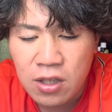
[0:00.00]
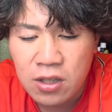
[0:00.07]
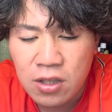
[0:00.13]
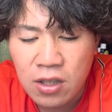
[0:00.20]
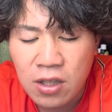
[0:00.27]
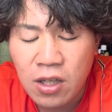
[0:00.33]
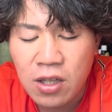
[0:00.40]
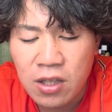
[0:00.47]

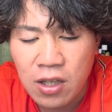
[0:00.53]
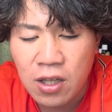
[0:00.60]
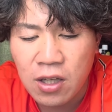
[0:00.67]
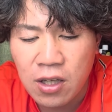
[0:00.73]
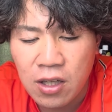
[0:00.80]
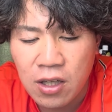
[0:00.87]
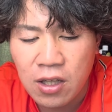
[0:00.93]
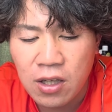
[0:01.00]
だからね、
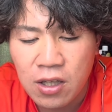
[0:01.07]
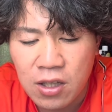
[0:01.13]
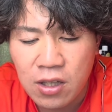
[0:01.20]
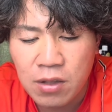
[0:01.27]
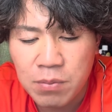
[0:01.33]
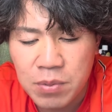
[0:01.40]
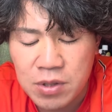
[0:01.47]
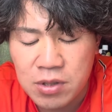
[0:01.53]

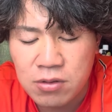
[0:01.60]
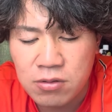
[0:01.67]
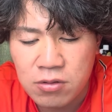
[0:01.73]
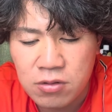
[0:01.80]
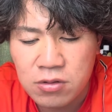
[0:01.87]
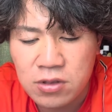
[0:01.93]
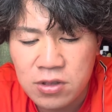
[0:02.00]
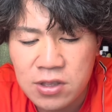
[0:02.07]
えー、やっぱそ
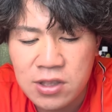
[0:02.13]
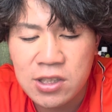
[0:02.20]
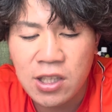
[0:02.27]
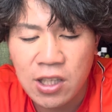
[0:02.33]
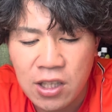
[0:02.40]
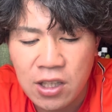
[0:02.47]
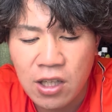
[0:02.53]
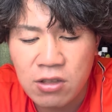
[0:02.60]
の土で
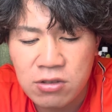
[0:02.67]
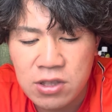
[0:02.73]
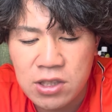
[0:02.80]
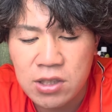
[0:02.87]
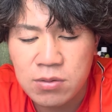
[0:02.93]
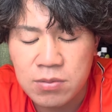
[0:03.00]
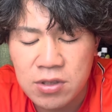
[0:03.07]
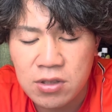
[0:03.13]
ね、やる
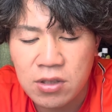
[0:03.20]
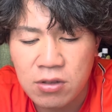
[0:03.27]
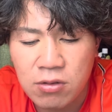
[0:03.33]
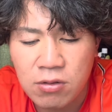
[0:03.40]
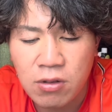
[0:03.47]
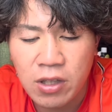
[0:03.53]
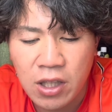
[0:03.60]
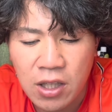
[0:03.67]
チームっていう
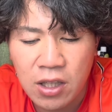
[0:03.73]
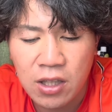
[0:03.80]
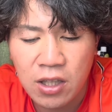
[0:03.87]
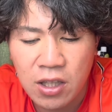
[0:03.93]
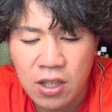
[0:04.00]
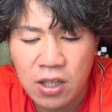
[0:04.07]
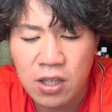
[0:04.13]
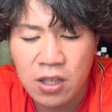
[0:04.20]
のはね、な
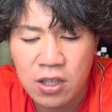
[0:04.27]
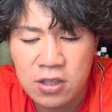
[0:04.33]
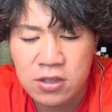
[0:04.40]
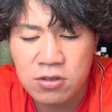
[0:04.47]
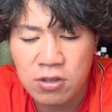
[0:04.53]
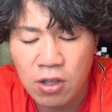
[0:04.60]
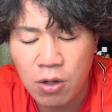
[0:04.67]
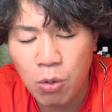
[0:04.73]
かなかね、だ
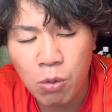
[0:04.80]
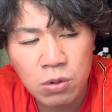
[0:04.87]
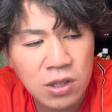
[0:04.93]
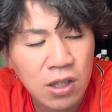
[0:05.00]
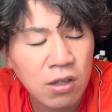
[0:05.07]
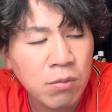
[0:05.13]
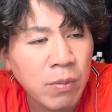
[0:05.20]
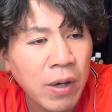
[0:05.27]
から大
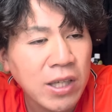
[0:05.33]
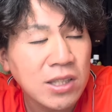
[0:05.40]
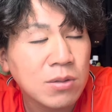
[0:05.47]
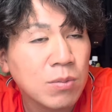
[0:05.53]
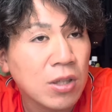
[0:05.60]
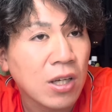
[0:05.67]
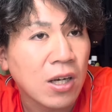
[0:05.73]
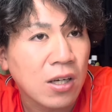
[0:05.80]
阪の舞
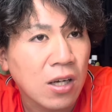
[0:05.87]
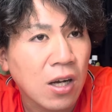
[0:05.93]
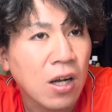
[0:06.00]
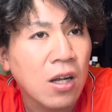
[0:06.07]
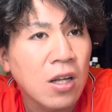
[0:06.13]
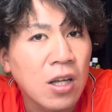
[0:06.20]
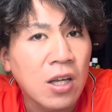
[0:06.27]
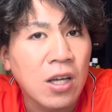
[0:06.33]
島なんか、
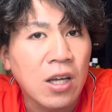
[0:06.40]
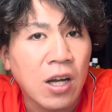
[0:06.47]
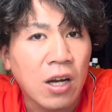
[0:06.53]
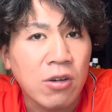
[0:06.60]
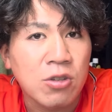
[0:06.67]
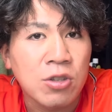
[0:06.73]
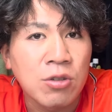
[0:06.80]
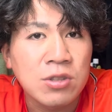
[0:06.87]
あ
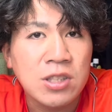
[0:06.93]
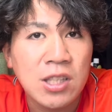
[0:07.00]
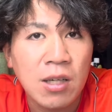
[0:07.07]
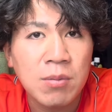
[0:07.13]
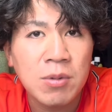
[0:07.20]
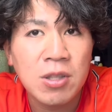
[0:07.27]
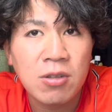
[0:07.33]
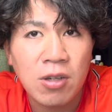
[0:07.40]
の4試合
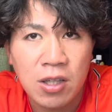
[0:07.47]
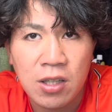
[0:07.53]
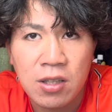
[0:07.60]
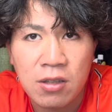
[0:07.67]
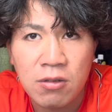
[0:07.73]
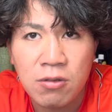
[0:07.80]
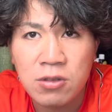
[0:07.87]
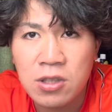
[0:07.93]
目とかね、
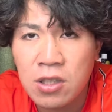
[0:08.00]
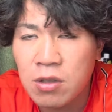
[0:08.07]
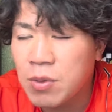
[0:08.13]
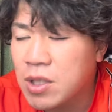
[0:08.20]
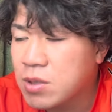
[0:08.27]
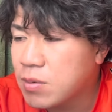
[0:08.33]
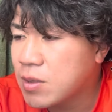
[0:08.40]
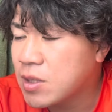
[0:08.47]
大阪の
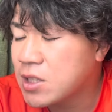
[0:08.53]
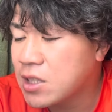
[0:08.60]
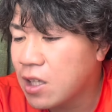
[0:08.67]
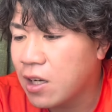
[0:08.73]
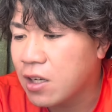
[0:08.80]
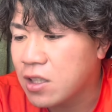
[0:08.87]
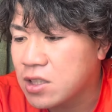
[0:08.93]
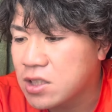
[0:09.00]
舞島で試合
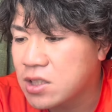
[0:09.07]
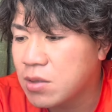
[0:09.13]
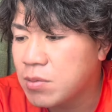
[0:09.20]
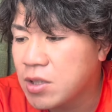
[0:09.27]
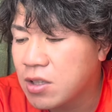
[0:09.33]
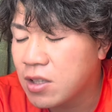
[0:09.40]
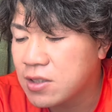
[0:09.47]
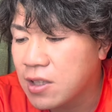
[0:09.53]
なんかしてみ
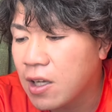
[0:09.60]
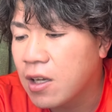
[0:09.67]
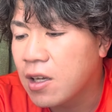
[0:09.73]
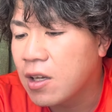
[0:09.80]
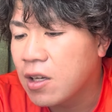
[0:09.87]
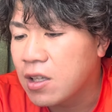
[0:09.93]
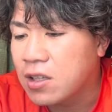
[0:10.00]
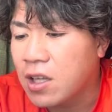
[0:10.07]
てください。
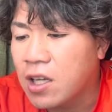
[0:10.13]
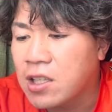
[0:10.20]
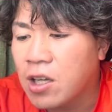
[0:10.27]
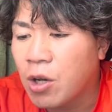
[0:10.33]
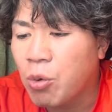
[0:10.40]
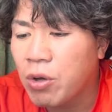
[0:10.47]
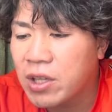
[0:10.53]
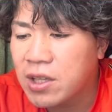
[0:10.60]
内野
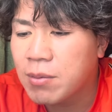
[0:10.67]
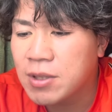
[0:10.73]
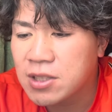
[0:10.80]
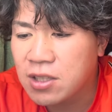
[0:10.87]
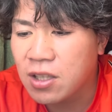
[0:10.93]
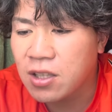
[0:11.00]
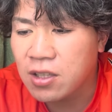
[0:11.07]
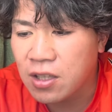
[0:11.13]
終わってます
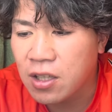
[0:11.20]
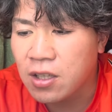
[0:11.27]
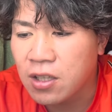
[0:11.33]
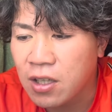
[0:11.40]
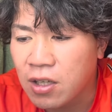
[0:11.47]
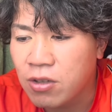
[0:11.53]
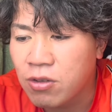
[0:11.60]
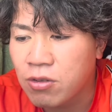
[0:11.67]
からね、
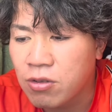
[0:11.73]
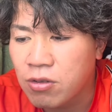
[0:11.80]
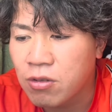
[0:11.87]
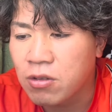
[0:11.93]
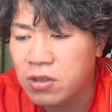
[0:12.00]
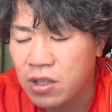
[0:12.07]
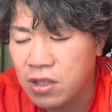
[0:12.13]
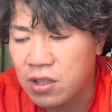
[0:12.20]
あ
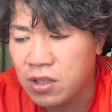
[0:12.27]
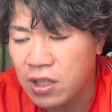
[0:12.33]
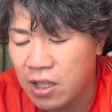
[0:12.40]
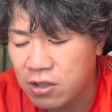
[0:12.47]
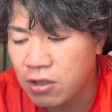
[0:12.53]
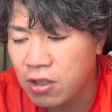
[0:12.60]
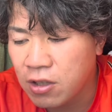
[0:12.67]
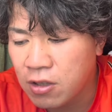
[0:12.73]
の野
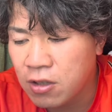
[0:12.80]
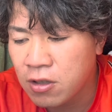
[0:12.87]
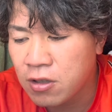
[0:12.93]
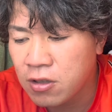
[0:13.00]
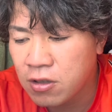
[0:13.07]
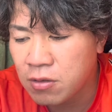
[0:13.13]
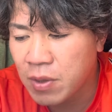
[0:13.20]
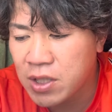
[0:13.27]

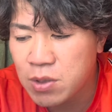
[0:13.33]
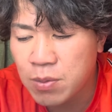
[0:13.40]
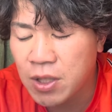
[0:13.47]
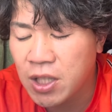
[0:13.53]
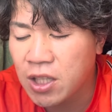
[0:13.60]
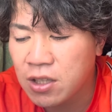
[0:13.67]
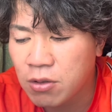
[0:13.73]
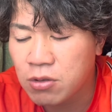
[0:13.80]
球、毎日まで
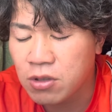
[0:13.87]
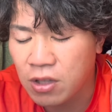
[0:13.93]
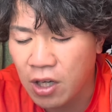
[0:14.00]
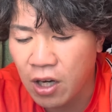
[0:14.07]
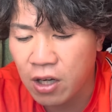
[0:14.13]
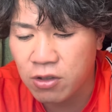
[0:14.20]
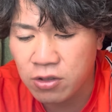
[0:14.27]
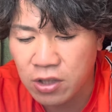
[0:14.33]
やったことね、
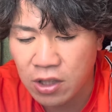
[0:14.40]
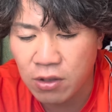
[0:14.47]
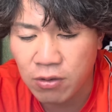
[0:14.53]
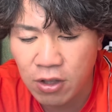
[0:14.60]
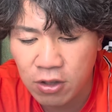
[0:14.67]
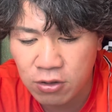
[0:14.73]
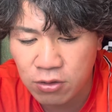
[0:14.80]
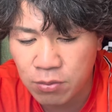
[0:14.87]
ある人って分
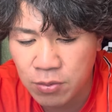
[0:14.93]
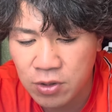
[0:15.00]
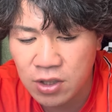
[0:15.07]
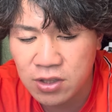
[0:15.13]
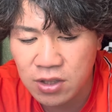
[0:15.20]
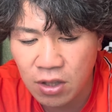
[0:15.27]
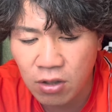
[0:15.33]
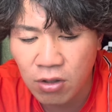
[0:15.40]
かると思うんで
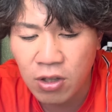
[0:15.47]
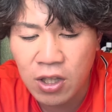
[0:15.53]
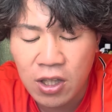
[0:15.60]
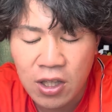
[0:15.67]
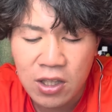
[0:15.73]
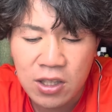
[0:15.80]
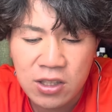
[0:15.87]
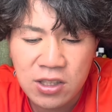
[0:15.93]
すけど、
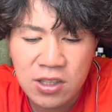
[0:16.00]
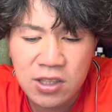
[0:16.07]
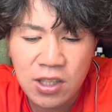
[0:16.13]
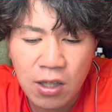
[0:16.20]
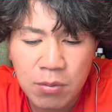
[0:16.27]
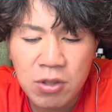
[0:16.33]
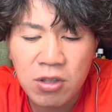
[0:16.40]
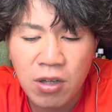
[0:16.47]
1試
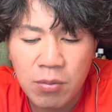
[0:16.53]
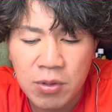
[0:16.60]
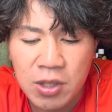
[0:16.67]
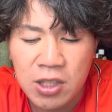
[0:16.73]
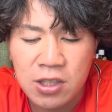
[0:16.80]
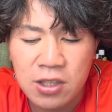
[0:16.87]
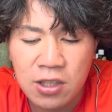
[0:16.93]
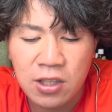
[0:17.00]
合目とかまだ
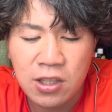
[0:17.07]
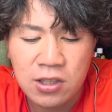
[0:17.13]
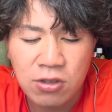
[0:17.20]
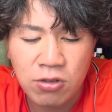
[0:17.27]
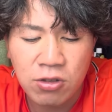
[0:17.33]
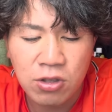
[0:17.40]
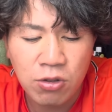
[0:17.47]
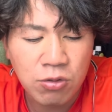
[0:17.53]
綺麗ですけ
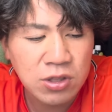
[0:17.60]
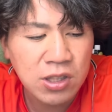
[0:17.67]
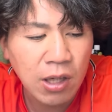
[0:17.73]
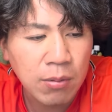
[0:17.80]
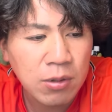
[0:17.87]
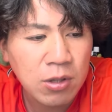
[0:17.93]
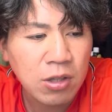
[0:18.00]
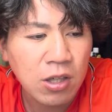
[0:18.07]
どね、4試
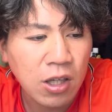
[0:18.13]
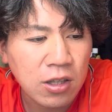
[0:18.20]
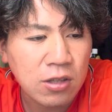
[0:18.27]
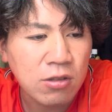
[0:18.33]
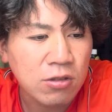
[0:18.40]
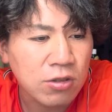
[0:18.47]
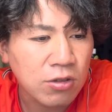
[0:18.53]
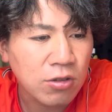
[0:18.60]
合目とかなって
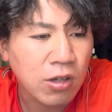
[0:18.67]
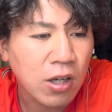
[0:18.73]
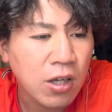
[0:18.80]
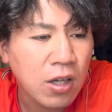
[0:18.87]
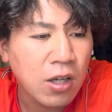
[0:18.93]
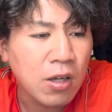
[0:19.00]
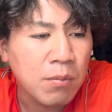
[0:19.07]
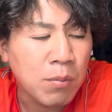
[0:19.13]
くるとね、
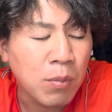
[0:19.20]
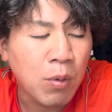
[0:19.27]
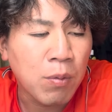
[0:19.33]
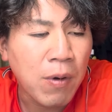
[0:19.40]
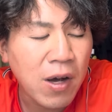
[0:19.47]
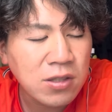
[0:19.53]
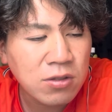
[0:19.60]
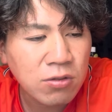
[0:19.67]
もう
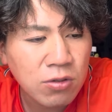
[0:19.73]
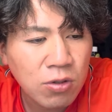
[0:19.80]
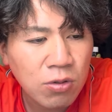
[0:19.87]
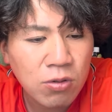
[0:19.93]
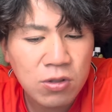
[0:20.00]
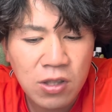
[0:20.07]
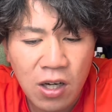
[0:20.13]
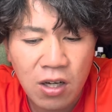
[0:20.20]
ファーストのとこ
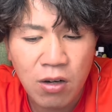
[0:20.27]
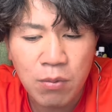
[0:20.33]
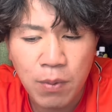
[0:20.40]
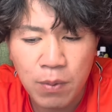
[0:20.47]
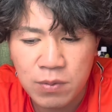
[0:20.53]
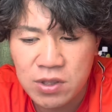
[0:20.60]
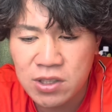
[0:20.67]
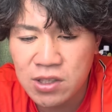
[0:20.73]
ろなんか
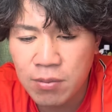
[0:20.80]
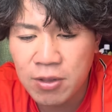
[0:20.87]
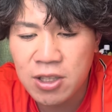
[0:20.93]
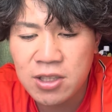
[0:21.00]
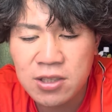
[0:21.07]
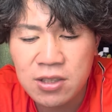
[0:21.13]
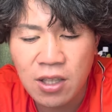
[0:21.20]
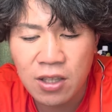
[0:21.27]
もう砂場で
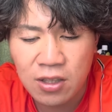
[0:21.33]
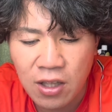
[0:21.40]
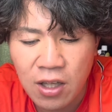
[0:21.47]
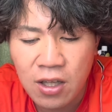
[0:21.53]
すからね、